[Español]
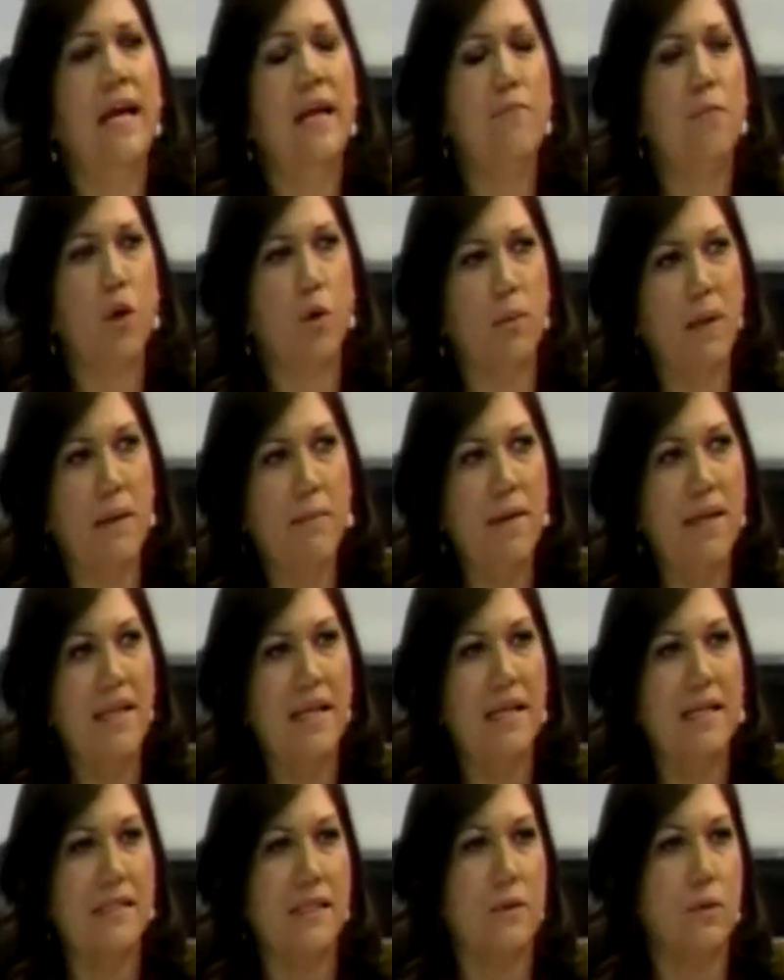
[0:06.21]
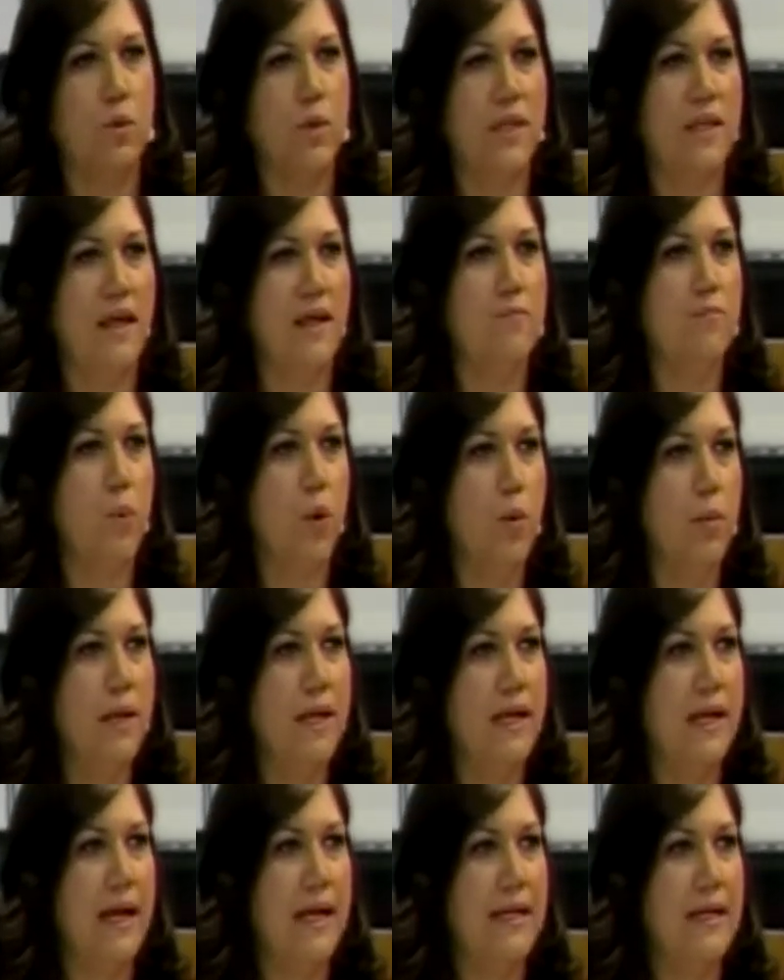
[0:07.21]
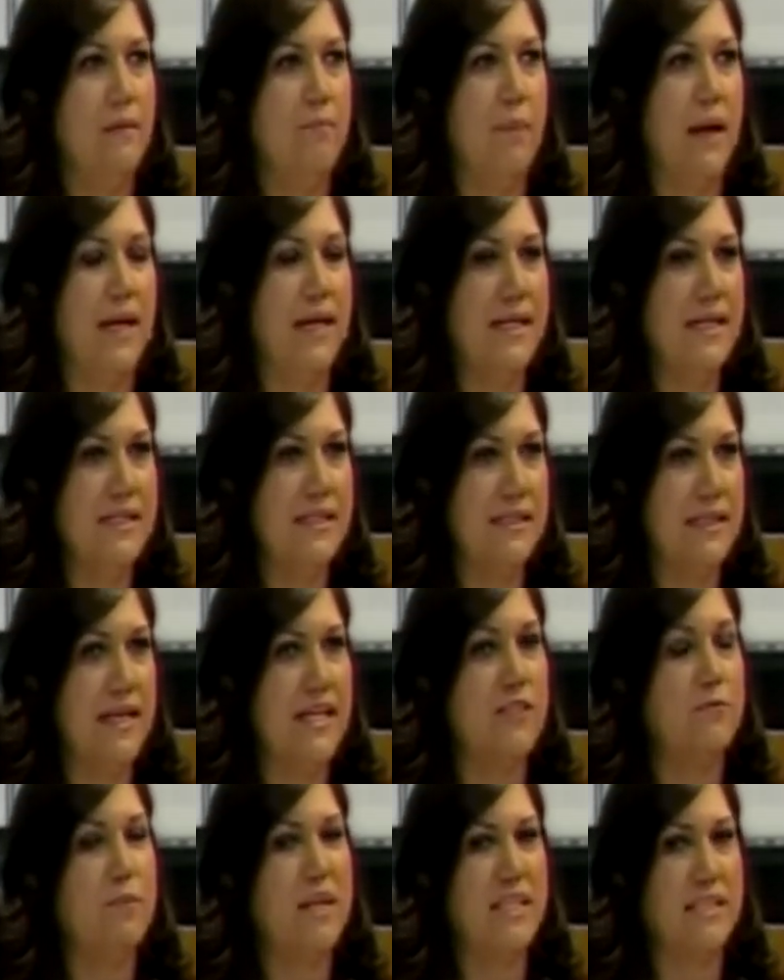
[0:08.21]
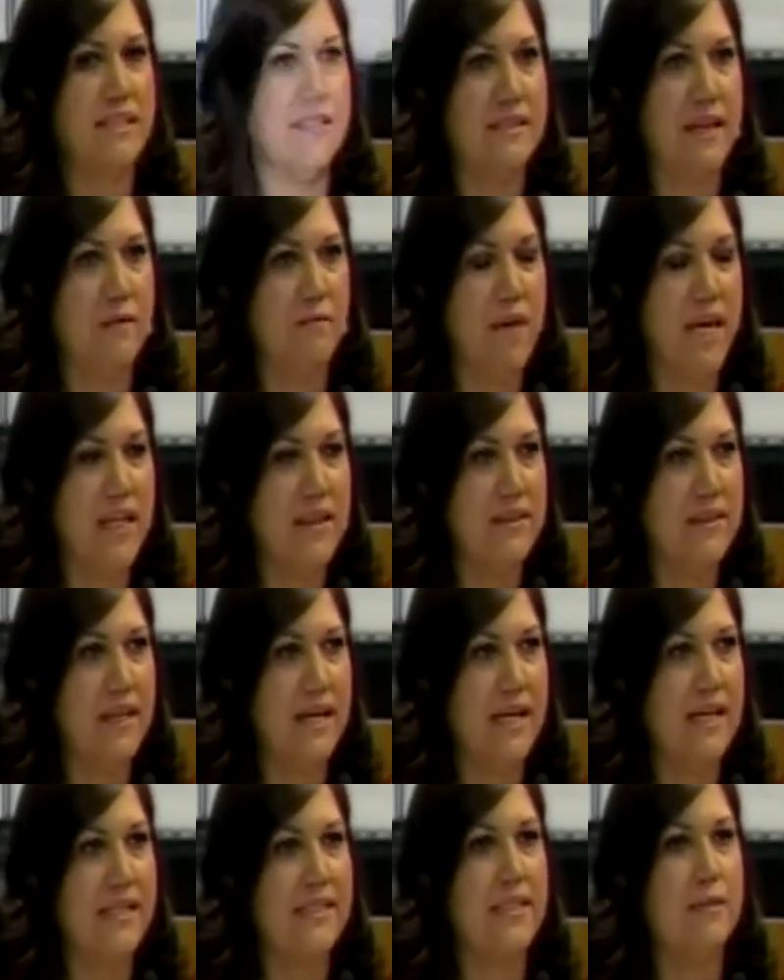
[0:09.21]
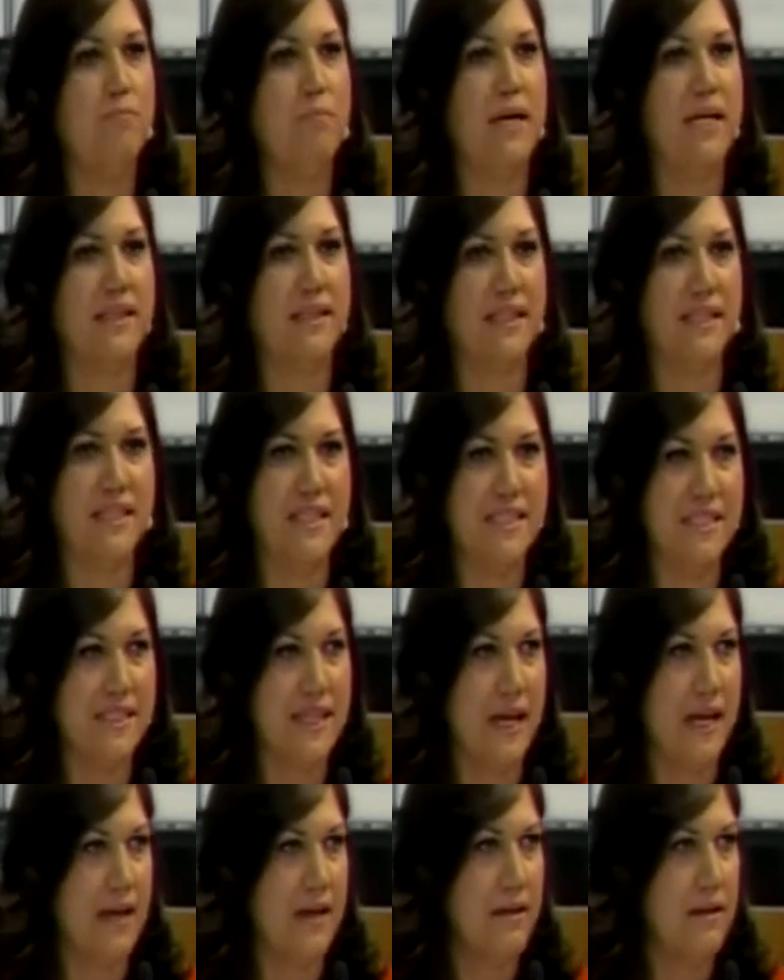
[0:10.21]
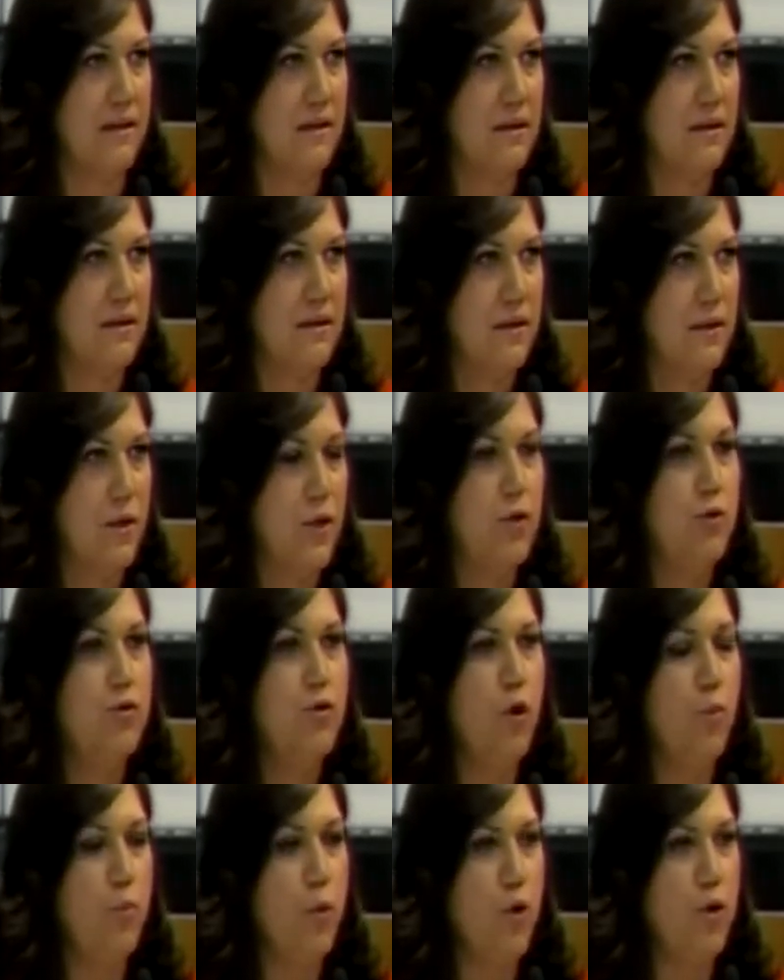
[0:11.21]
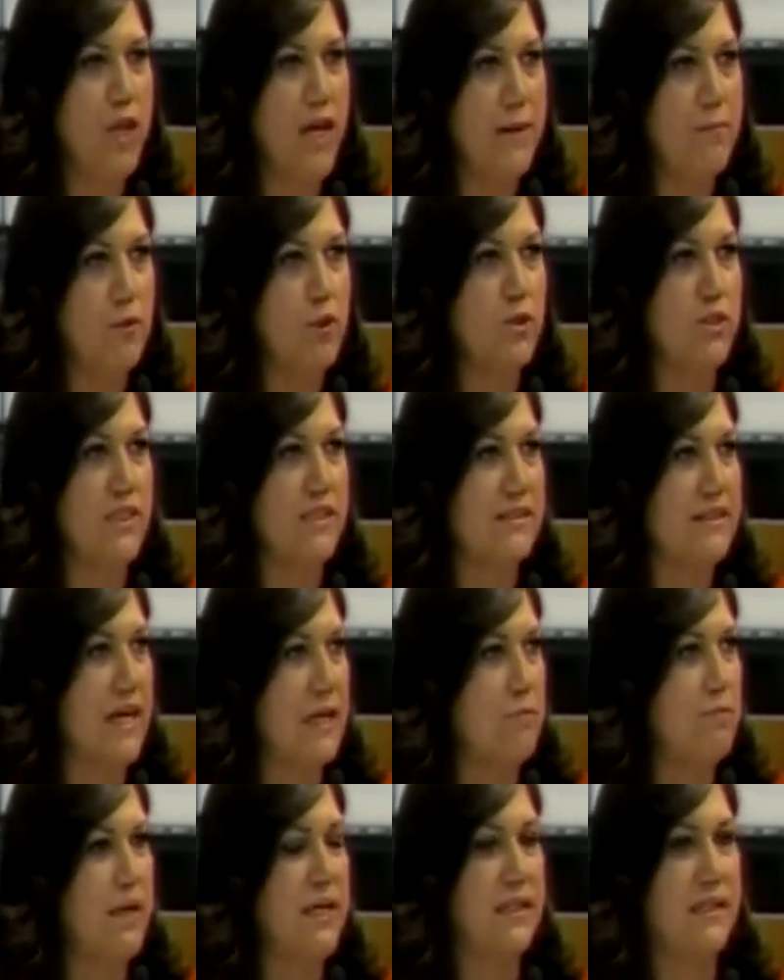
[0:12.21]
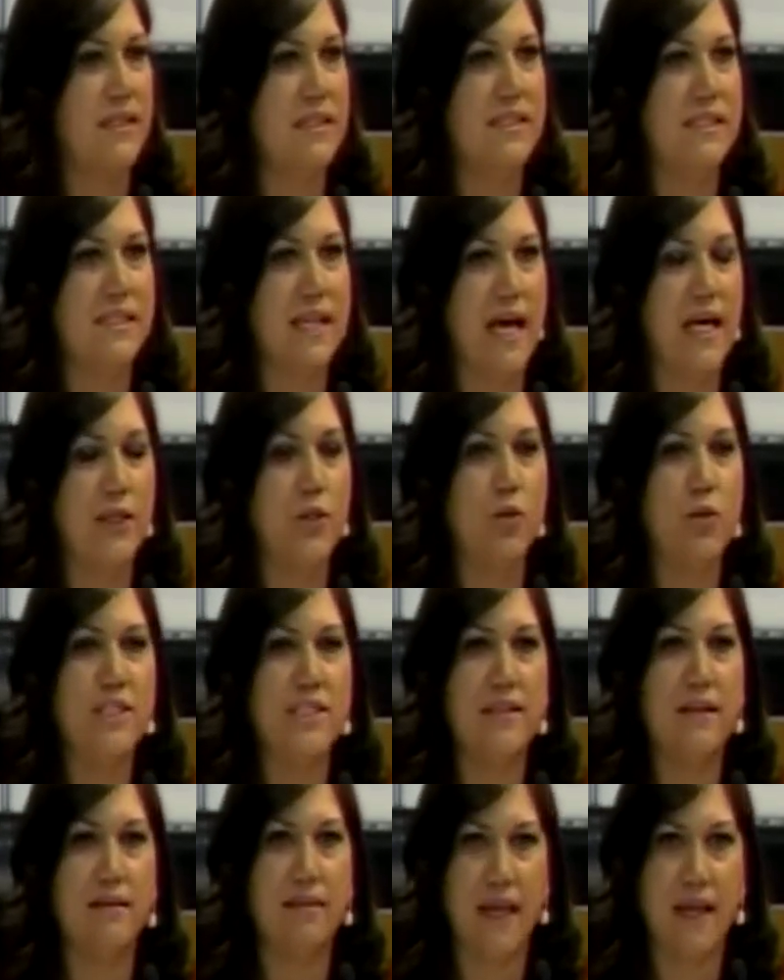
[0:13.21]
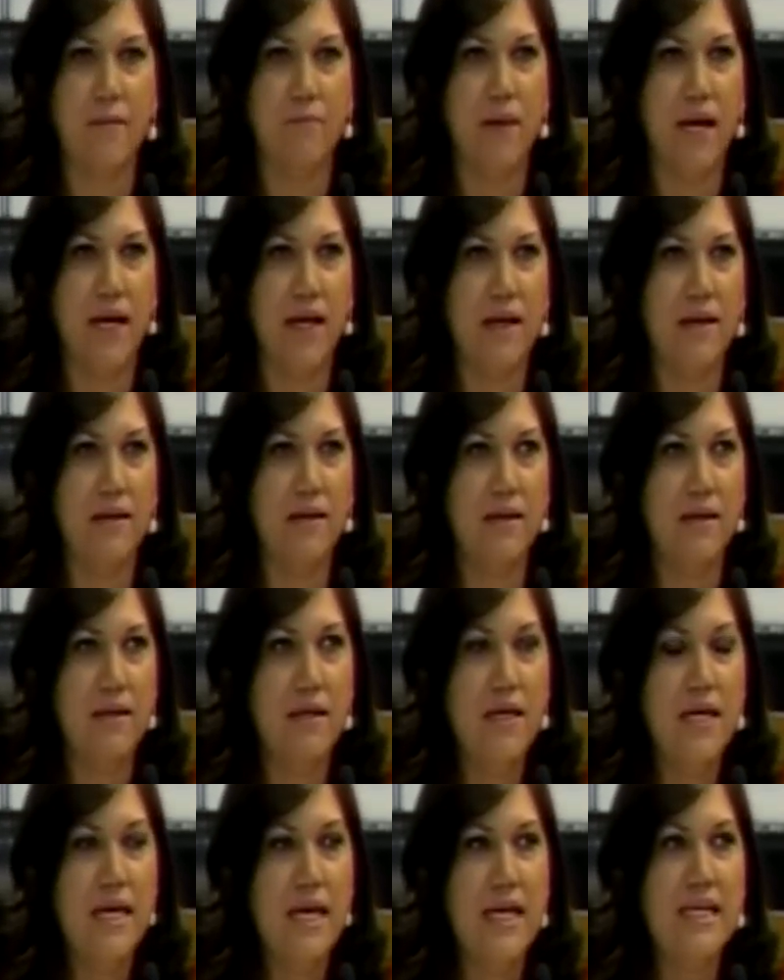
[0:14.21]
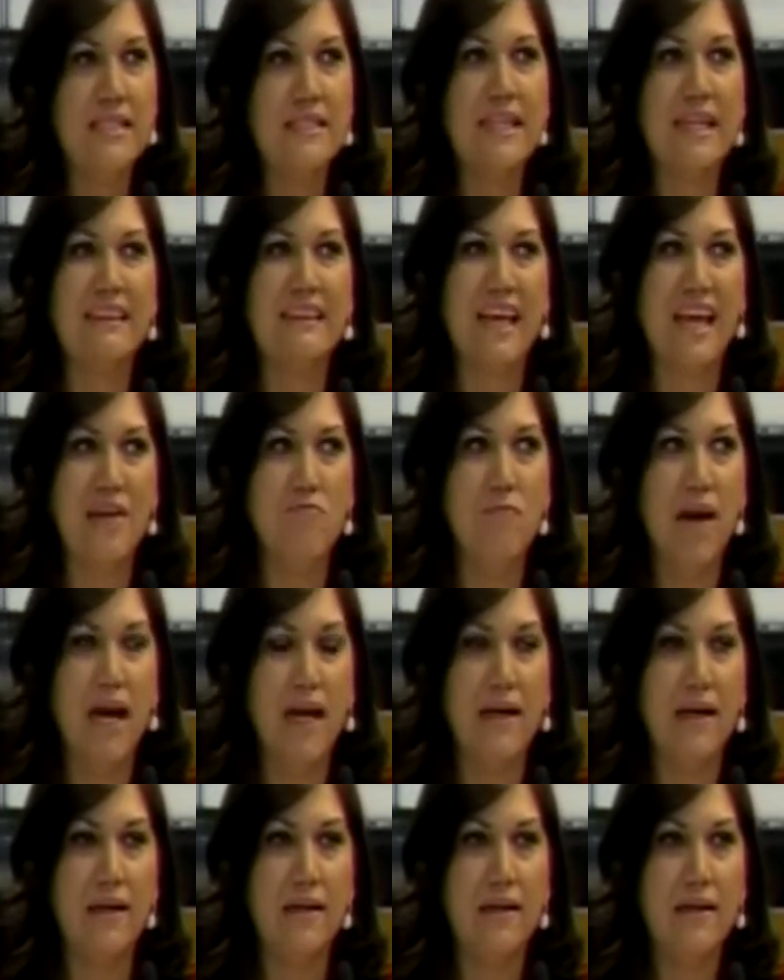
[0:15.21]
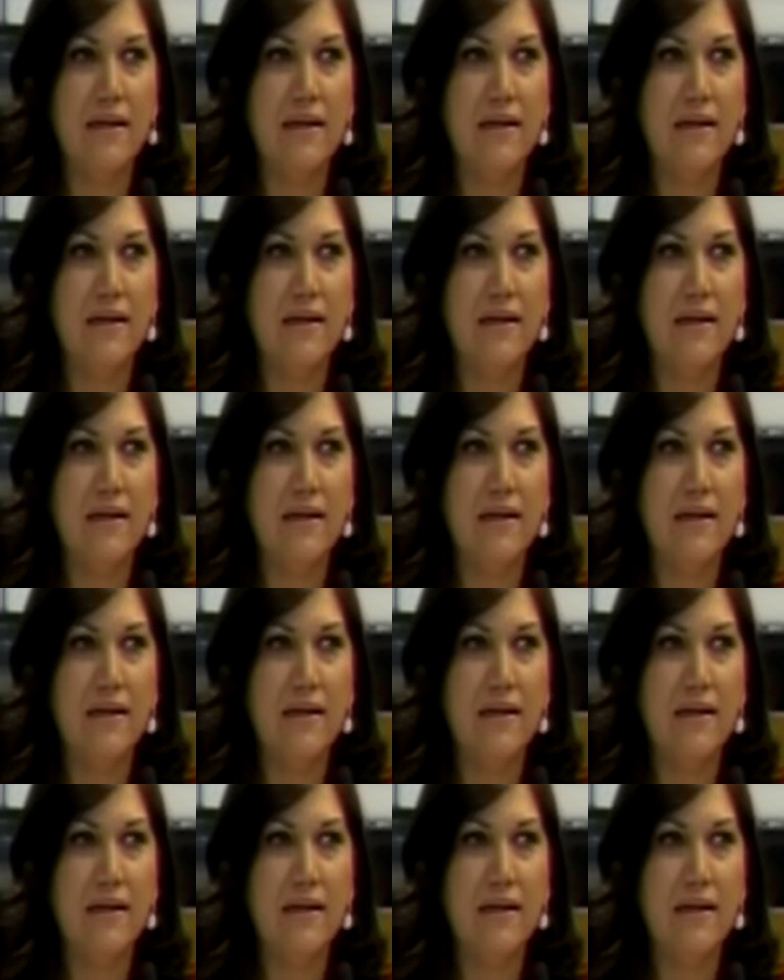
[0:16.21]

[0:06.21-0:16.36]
El problema de la seguridad pública en el país es precisamente que se partiriza. No podemos estar partirizando este tema. Este tema